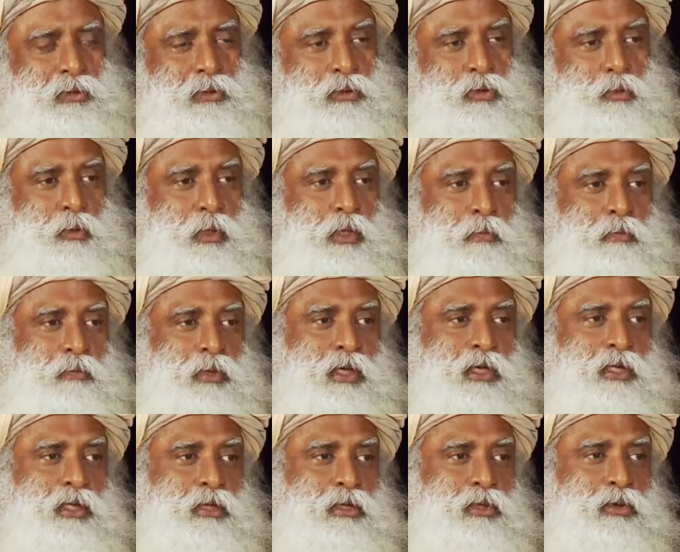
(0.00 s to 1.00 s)
திடீர்னு இந்த
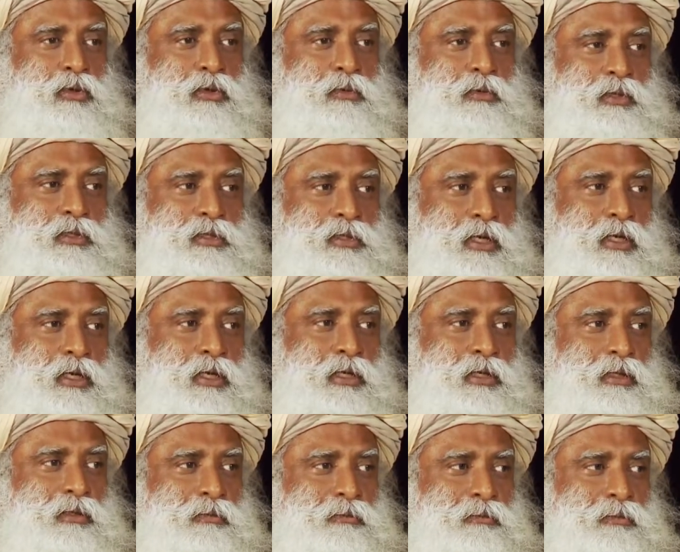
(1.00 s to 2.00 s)
பிரபஞ்சத்தை விட பெரிய ஆள்
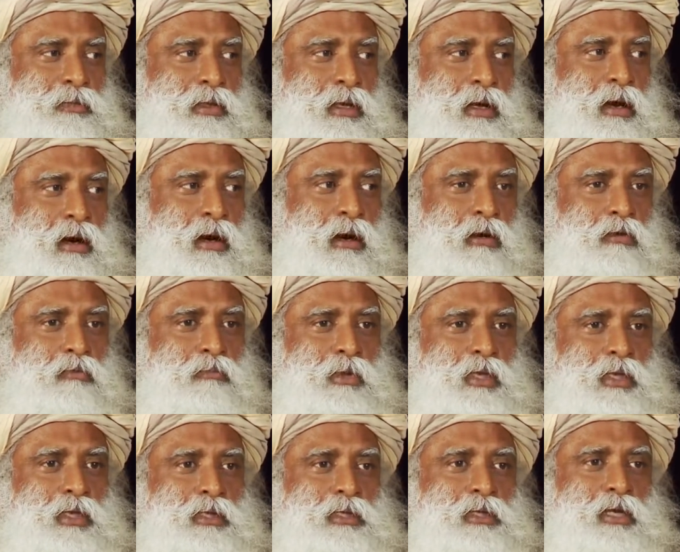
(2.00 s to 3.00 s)
ஆயிடுறீங்க
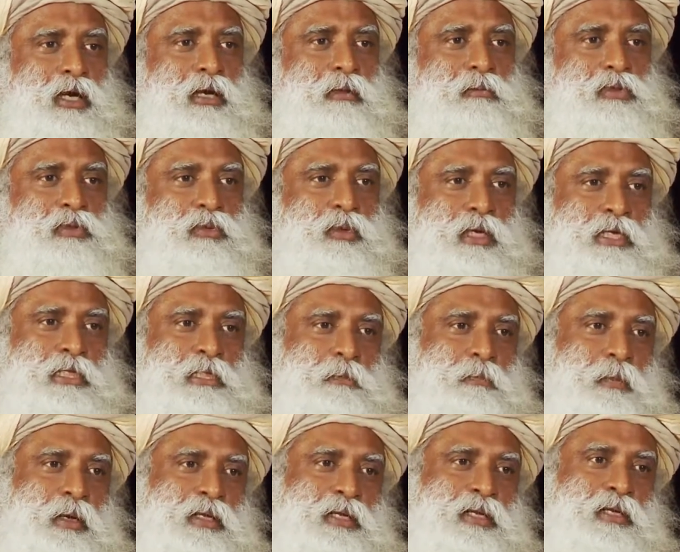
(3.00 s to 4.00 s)
எத்தனை
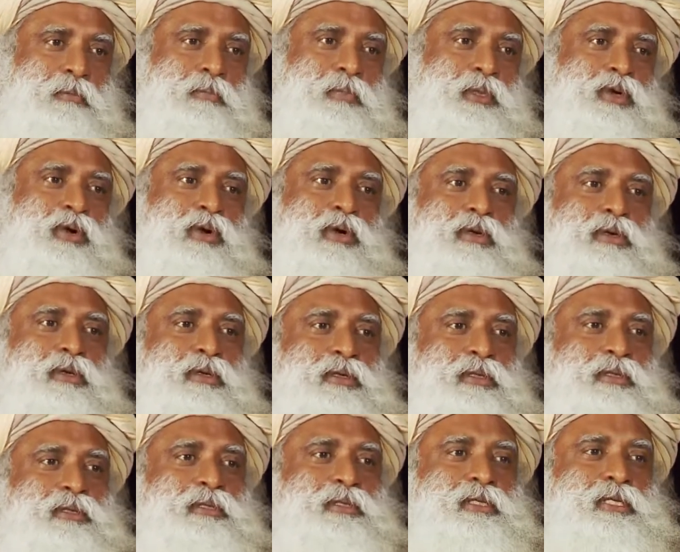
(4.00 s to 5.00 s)
தடவை இந்த பிரபஞ்சத்தை விட
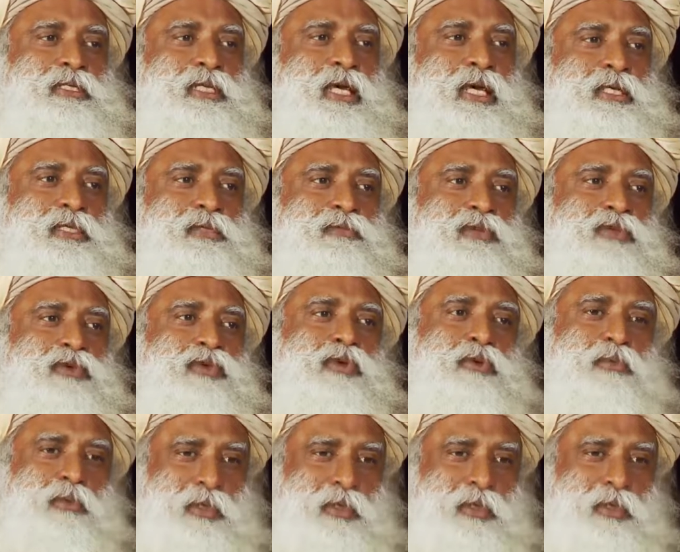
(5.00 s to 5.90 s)
பெருசானீங்கன்னு கவனிச்சா